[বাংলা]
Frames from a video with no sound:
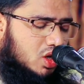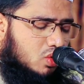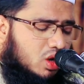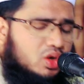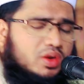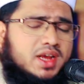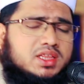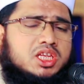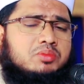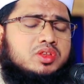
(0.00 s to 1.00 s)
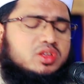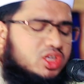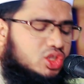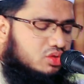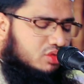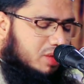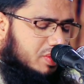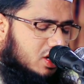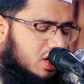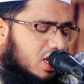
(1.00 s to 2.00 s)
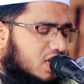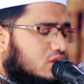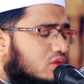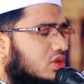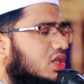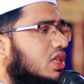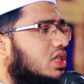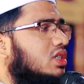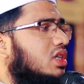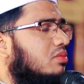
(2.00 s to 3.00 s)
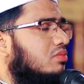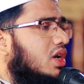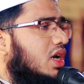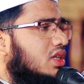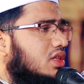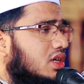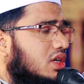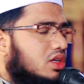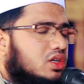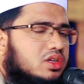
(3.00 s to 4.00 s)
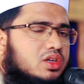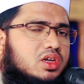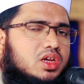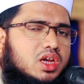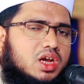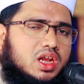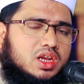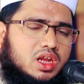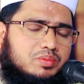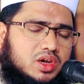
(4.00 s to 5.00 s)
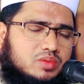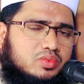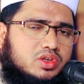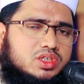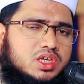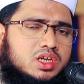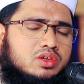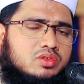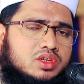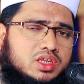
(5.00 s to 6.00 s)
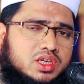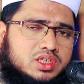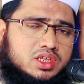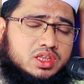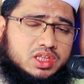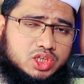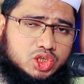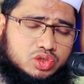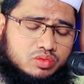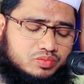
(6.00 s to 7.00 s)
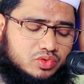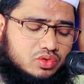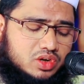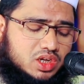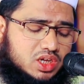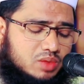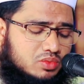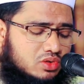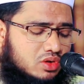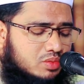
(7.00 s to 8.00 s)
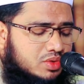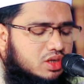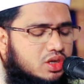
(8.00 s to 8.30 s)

অন্য আয়াতের ভিতরে সোরে বাকারা একশত সাতাশি নাম্বার আয়াতে আল্লাহ পাক পরিষ্কার করে দিয়েছেন তাদের সম্পর্কটা কেমন হবে